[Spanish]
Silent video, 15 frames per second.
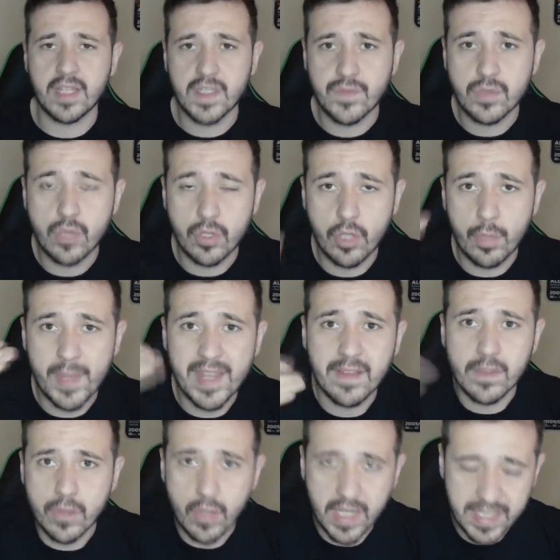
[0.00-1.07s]
Disfruto yo
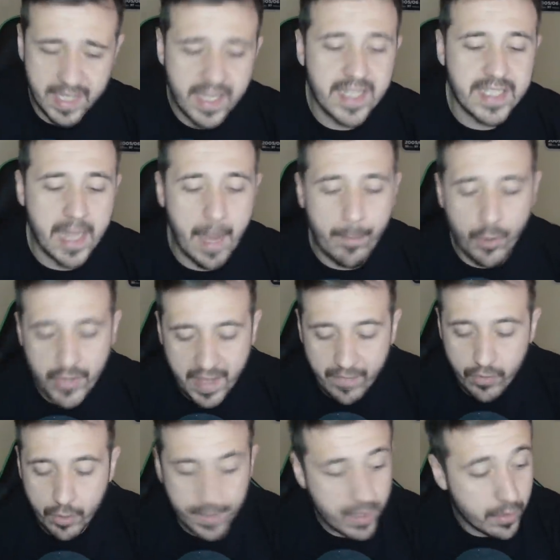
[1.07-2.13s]
viendo que seguís
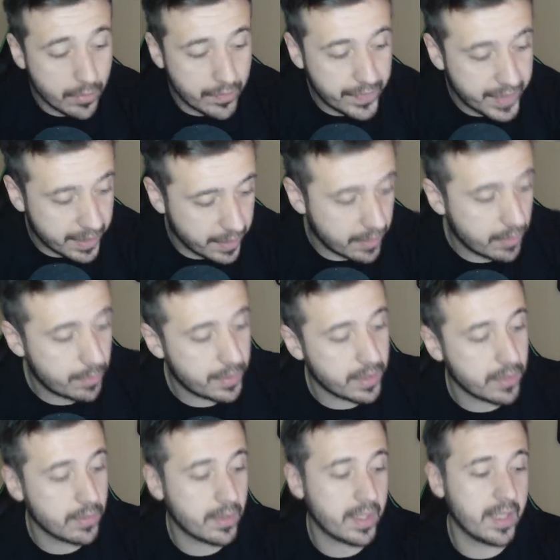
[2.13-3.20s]
apoyando mi contenido,
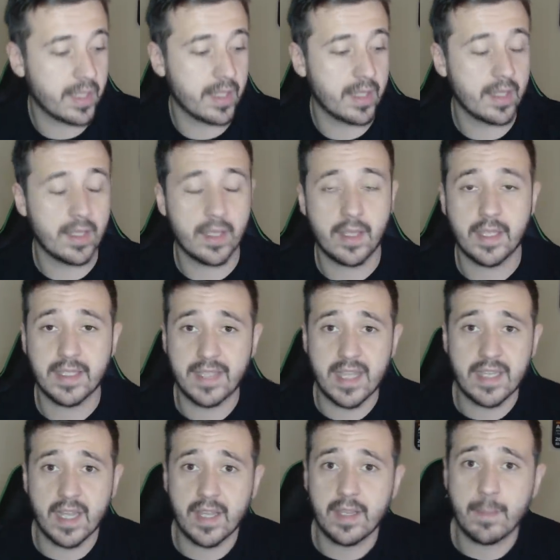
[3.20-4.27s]
viendo que, que
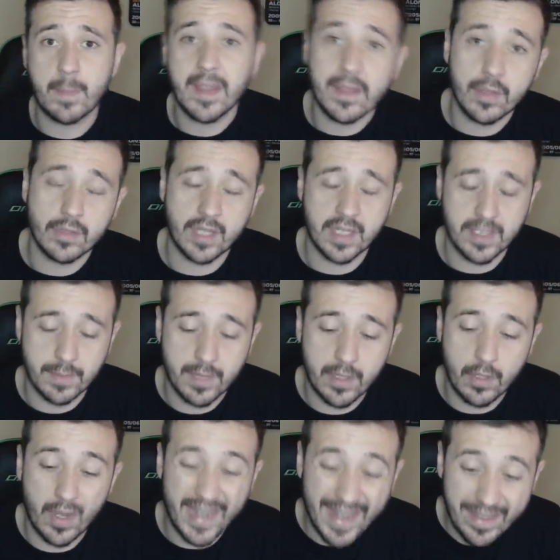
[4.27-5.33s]
estáis ahí vídeo tras
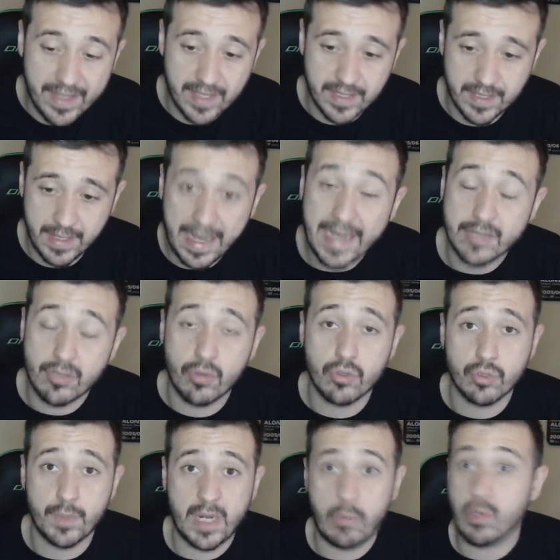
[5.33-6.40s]
vídeo. Gracias a todos
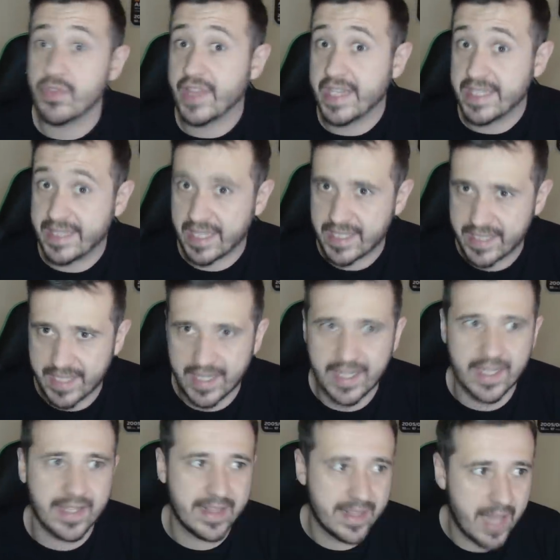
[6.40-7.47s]
por aguantar esta
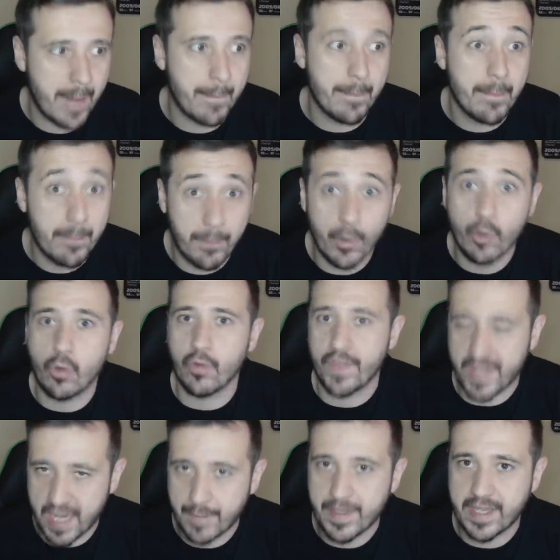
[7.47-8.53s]
serie tan poco
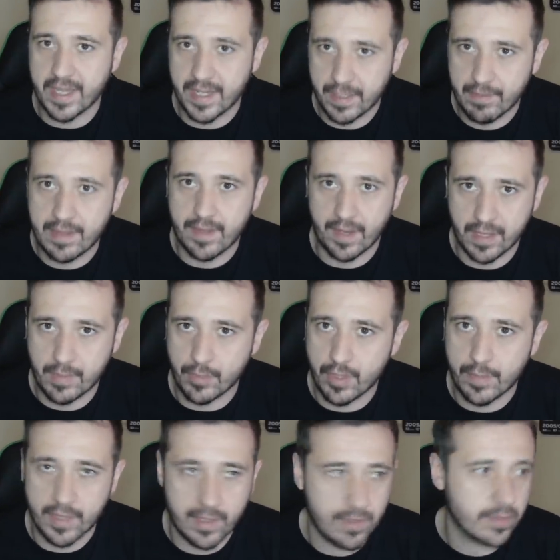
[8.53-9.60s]
dinámica a nivel de ritmo de
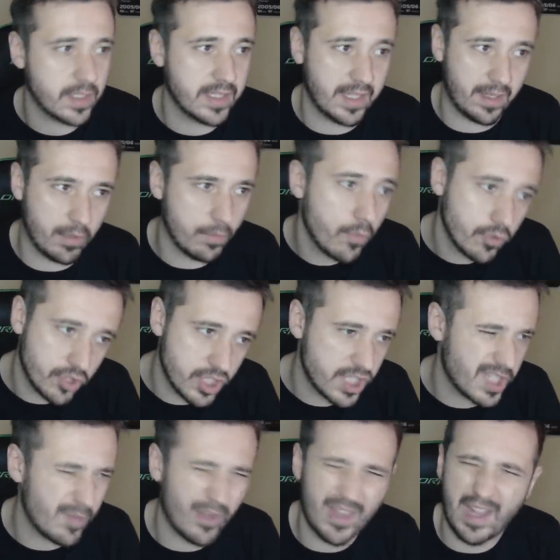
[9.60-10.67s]
vídeos. He tardado
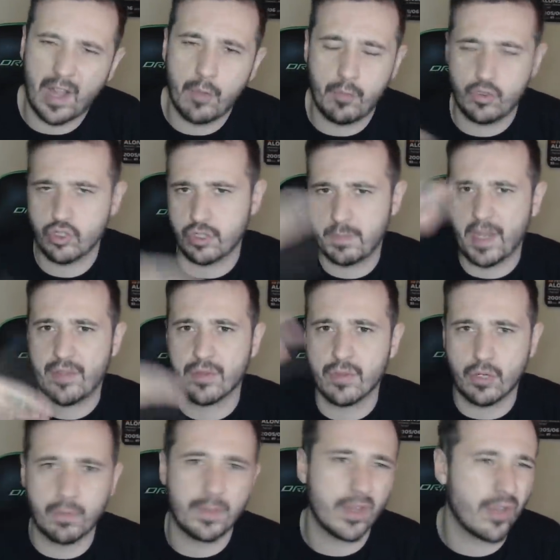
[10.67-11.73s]
muchísimo, he dejado mucho espacio
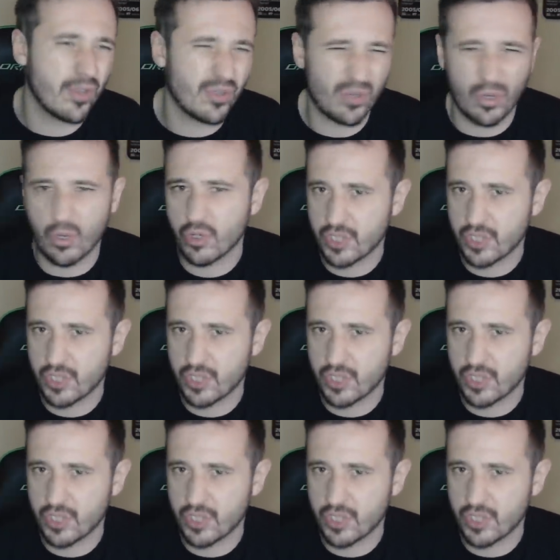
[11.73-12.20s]
entre un vídeo y otro, lo